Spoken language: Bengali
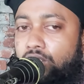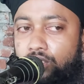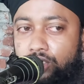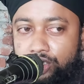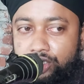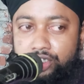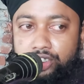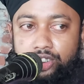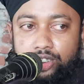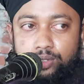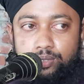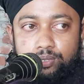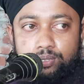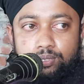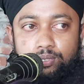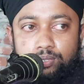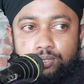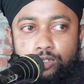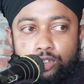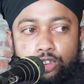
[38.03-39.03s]
বয়স
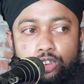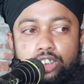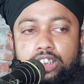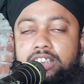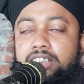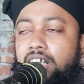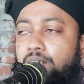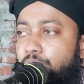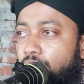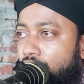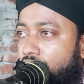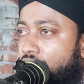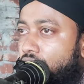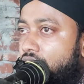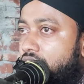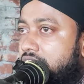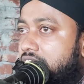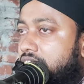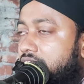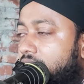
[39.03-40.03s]
মূল যে
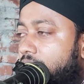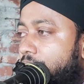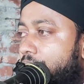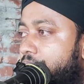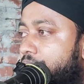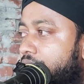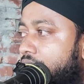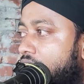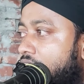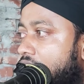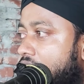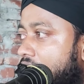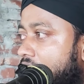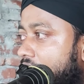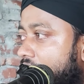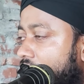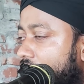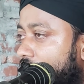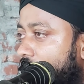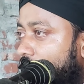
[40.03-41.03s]
বয়স
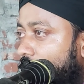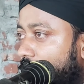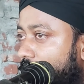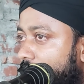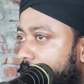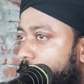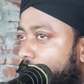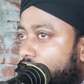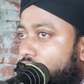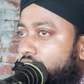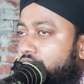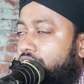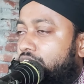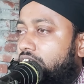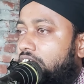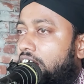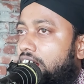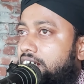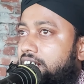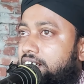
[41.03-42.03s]
ওই
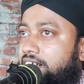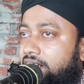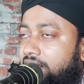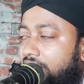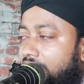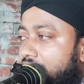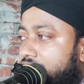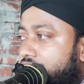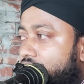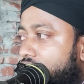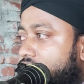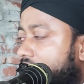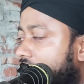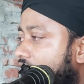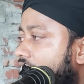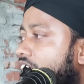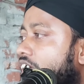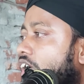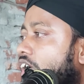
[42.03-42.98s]
বয়সটা তেষট্টি